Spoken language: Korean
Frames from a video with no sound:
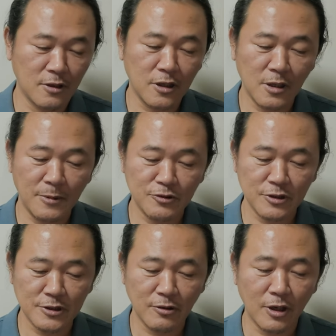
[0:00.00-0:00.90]
그렇게 대답할
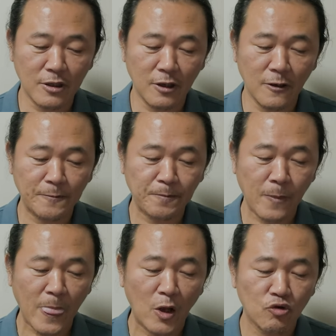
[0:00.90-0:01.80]
수 있을 것 같아요.
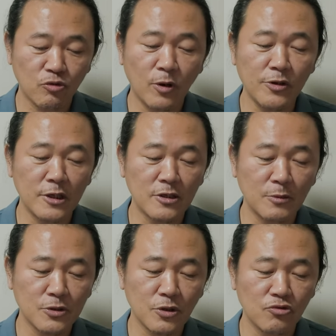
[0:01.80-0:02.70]
두 번을
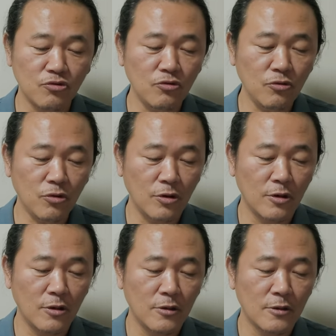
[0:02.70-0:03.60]
읽으면서도
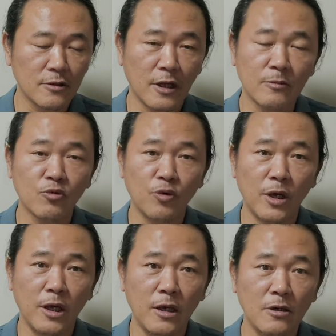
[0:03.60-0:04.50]
나름
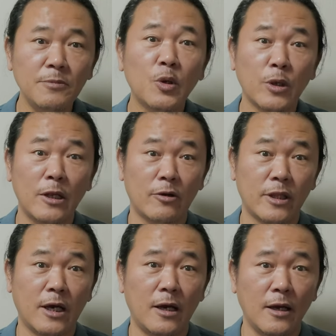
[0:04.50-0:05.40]
꽤 흥미롭게
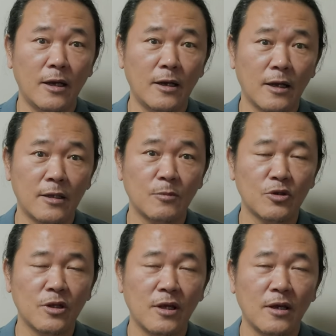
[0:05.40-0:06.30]
읽었다.
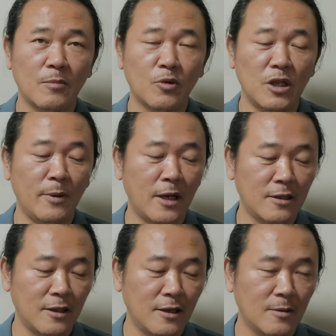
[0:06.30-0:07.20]
그러니까 뭐
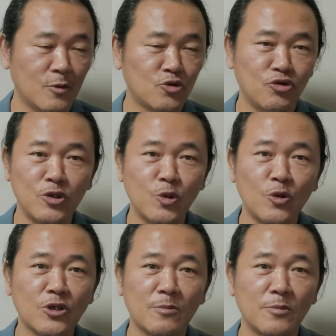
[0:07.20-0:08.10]
일반
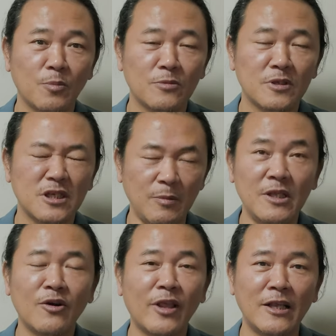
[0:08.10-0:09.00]
추리소설처럼
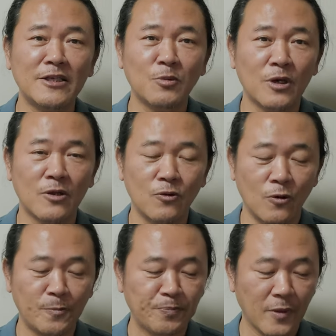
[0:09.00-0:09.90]
재밌는 건 아닐지
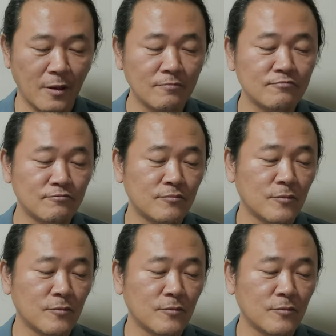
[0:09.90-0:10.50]
몰라도 음,